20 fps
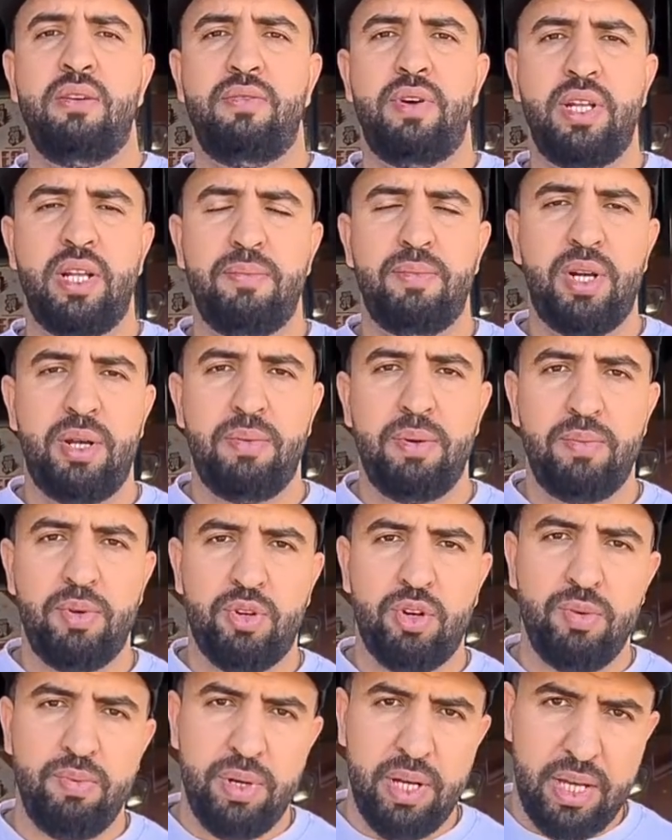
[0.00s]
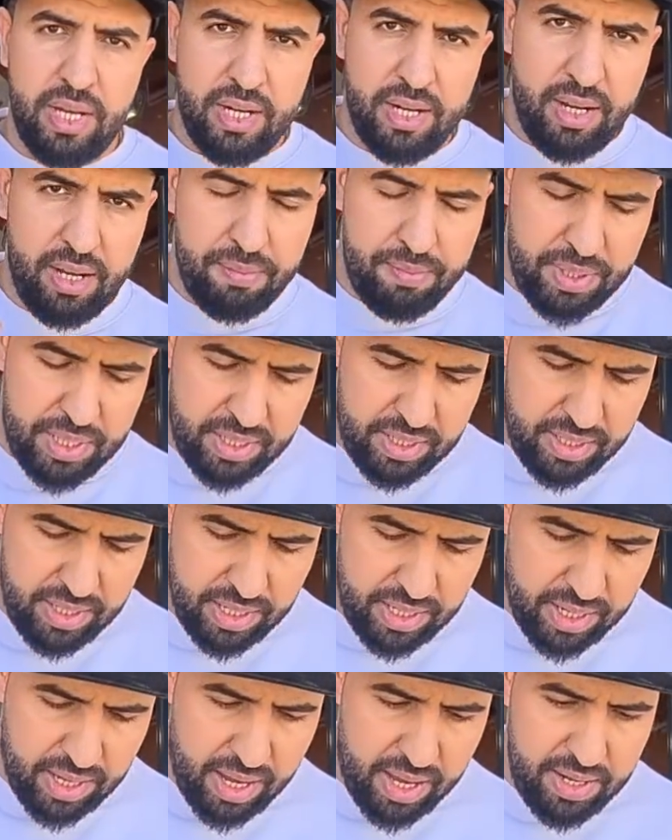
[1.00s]
فاذا مرحبا بكم الرابط
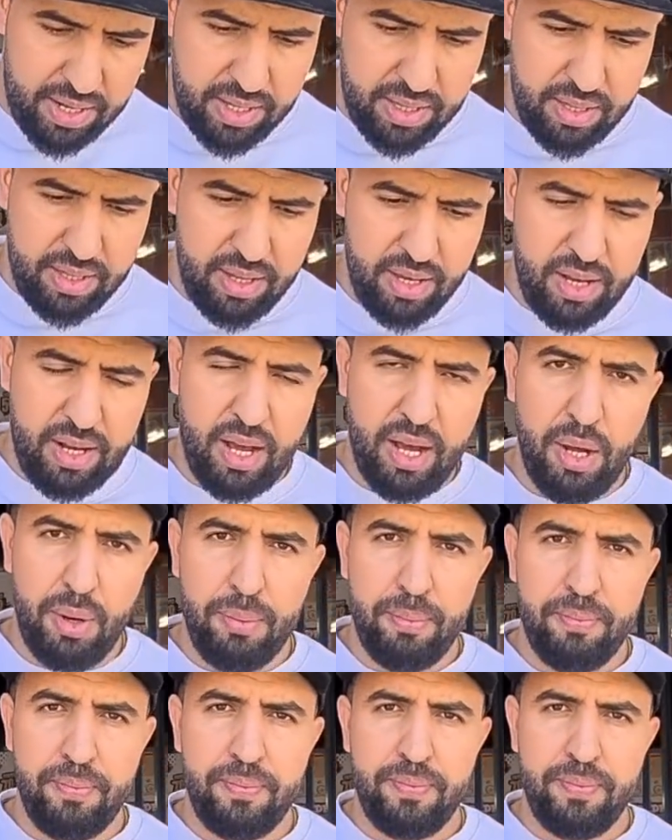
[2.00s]
ديال القناه ديالها